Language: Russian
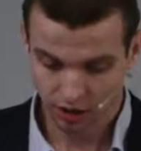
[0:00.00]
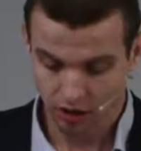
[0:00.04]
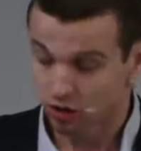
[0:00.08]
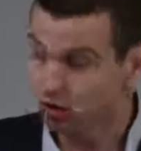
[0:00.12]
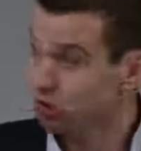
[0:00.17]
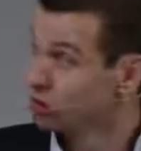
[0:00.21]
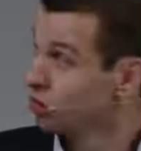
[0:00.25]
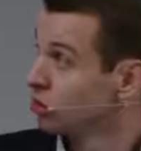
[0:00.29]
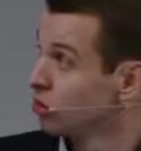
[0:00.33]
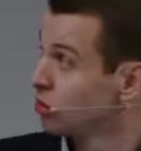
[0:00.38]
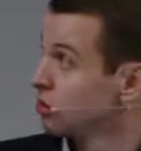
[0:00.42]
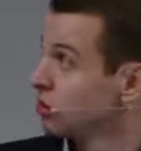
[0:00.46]

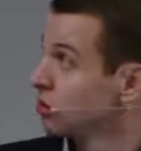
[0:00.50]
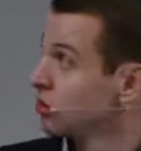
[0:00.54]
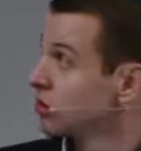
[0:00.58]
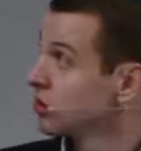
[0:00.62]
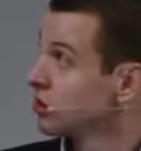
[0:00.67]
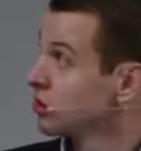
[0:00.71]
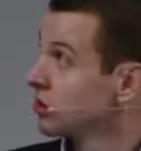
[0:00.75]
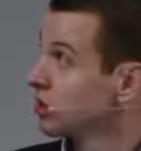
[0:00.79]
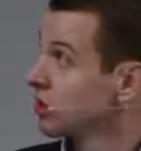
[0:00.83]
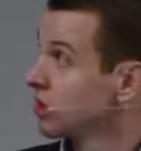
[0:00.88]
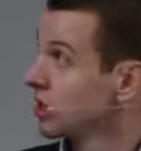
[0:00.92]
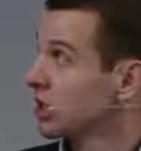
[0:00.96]
Ну,
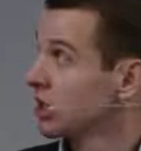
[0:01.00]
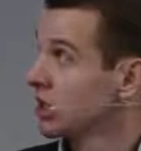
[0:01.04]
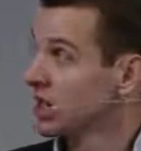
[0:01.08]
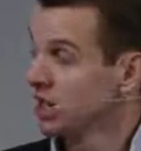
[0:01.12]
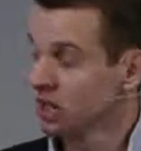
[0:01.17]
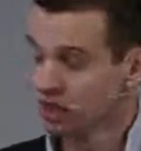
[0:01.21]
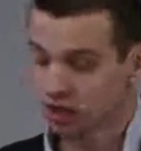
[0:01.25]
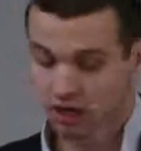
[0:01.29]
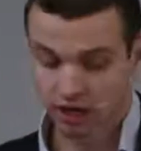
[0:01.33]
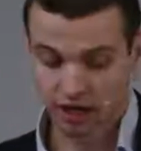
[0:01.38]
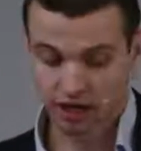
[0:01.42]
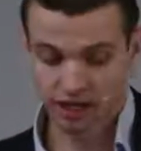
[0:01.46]

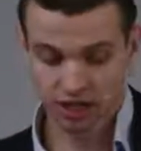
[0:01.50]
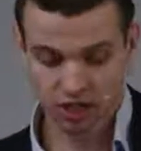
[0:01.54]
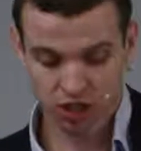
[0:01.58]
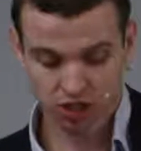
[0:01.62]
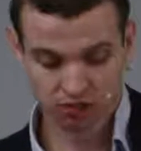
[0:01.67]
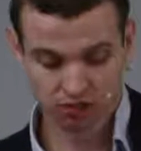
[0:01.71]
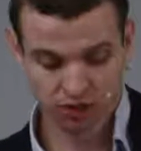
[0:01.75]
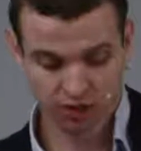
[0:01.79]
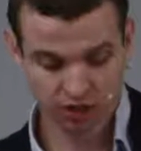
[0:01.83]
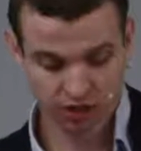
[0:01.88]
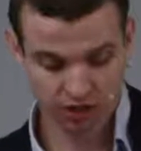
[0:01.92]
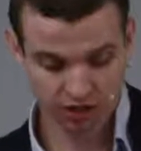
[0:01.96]
как раньше
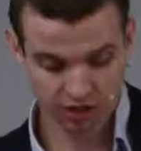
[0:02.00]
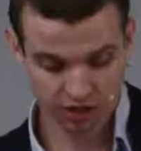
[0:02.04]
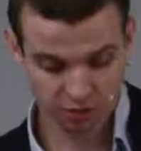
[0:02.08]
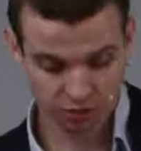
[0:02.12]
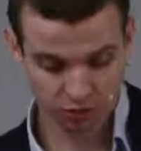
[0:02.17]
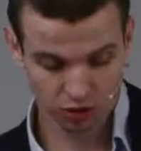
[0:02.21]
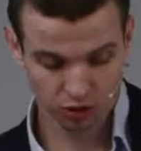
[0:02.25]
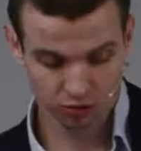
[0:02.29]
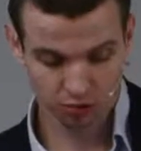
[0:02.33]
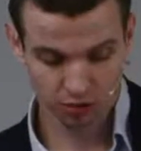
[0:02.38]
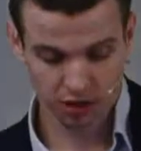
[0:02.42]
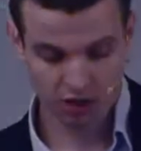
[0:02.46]
выглядел
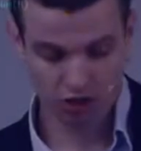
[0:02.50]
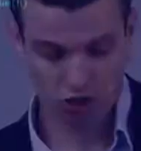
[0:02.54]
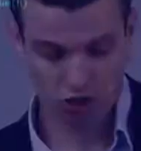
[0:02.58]
эксплойт пак,